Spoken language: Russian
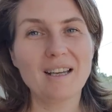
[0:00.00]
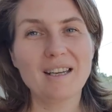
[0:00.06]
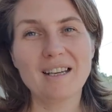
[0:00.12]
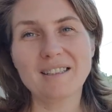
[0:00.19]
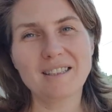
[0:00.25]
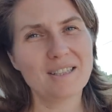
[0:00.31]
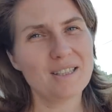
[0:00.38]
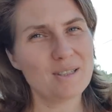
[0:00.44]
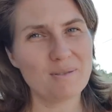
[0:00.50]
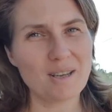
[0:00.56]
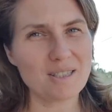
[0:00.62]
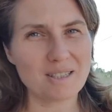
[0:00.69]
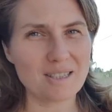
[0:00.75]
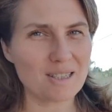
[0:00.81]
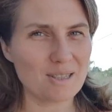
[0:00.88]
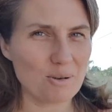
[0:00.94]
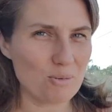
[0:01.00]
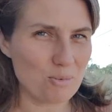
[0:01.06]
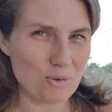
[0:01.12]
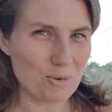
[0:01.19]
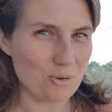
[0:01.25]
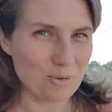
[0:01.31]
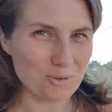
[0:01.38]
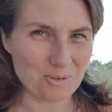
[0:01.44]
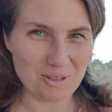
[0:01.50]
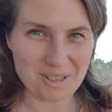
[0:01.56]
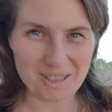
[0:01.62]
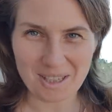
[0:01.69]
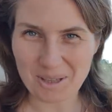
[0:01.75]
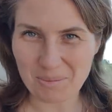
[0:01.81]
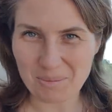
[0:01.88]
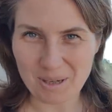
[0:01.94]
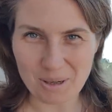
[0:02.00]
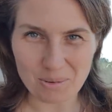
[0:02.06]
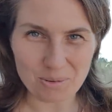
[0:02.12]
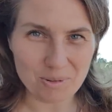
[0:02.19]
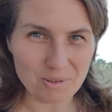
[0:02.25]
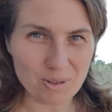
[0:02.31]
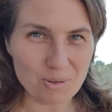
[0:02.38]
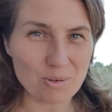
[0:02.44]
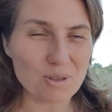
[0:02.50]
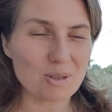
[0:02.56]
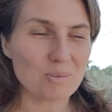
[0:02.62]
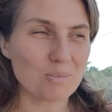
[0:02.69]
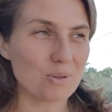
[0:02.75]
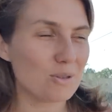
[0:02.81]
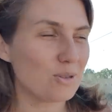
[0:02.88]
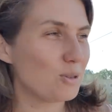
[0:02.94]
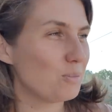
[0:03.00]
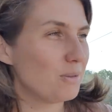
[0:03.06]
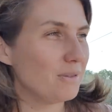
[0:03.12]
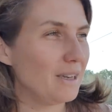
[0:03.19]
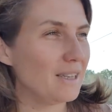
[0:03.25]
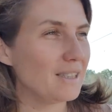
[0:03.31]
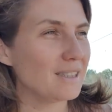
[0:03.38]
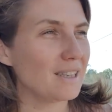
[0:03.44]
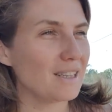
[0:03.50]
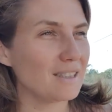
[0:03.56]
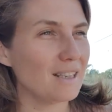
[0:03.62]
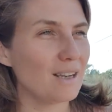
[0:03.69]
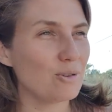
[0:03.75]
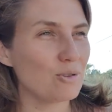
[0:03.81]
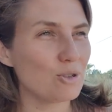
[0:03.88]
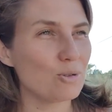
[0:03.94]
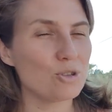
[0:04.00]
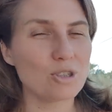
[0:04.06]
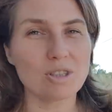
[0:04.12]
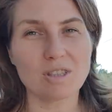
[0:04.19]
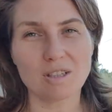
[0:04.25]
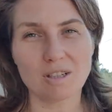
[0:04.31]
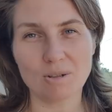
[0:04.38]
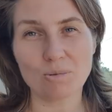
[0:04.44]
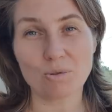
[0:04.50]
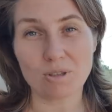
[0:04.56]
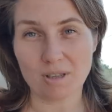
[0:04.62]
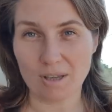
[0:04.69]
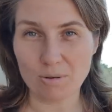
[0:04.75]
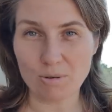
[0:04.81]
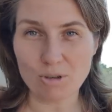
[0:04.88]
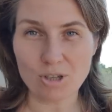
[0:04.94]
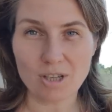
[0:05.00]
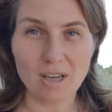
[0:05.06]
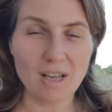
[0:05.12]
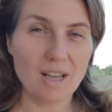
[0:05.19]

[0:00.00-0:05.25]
Это не связано, слава богу, ни с каким коронавирусом. Просто бывает, когда уже очень сильно устаешь,